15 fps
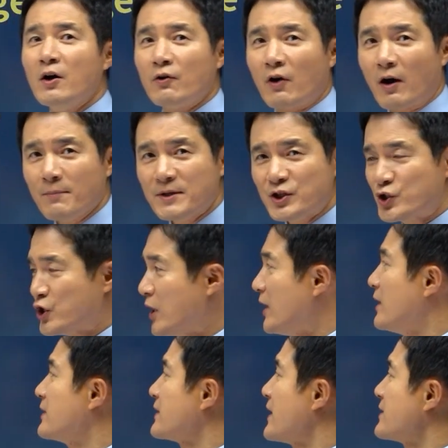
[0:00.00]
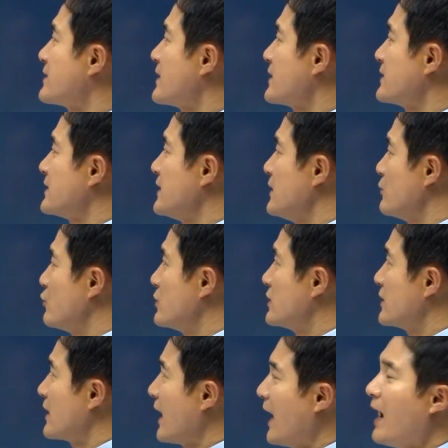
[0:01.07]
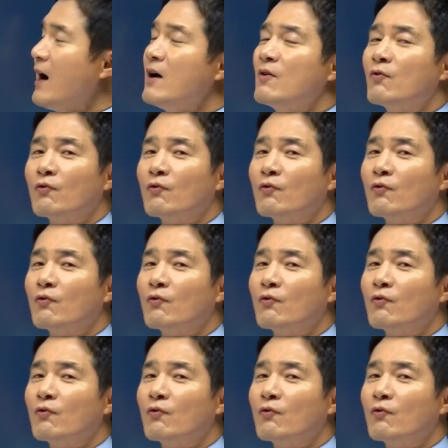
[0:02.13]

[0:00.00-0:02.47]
러미지, 샅샅이 뒤지다.